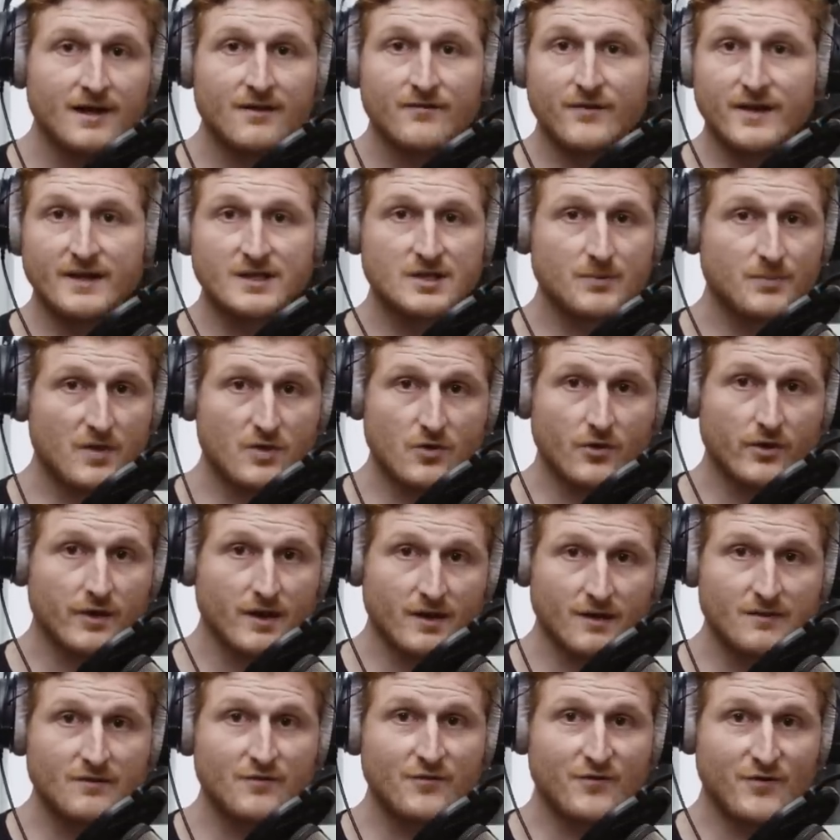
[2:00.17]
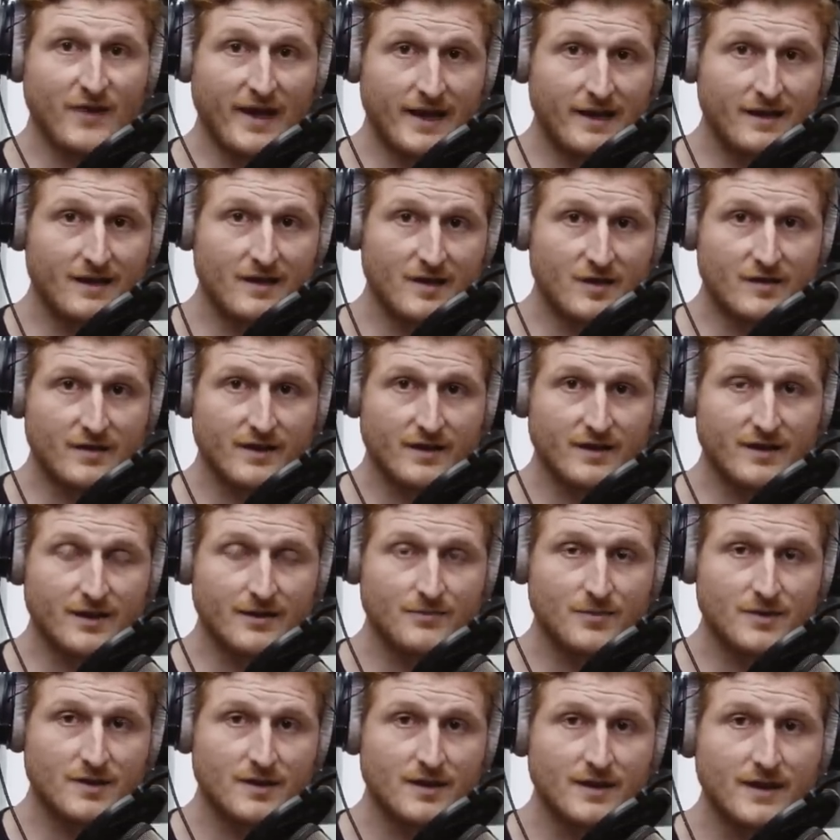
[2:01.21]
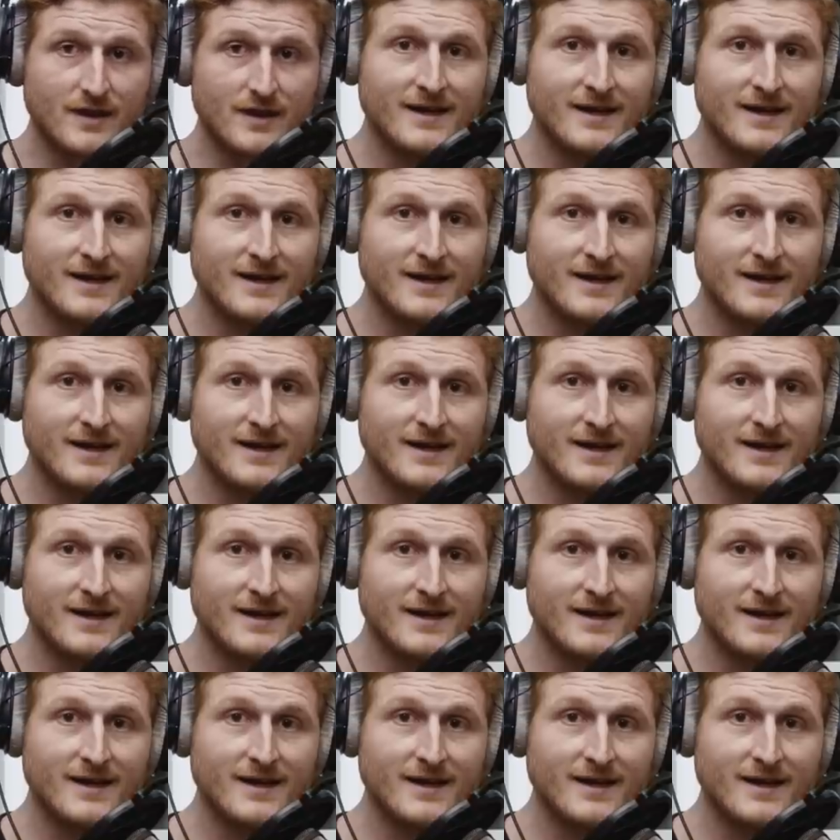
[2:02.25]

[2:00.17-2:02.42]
welche besonderen Fälle es da gibt.